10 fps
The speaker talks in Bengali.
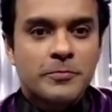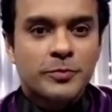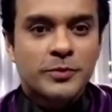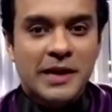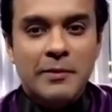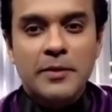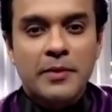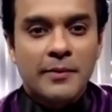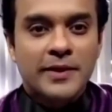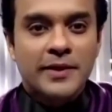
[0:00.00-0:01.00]

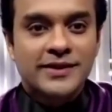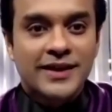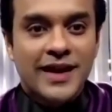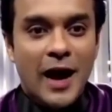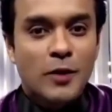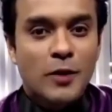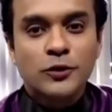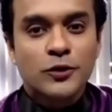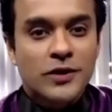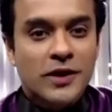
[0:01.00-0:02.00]
স্বাভাবিকভাবেই যে
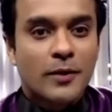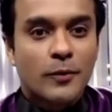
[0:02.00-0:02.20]
আনন্দটা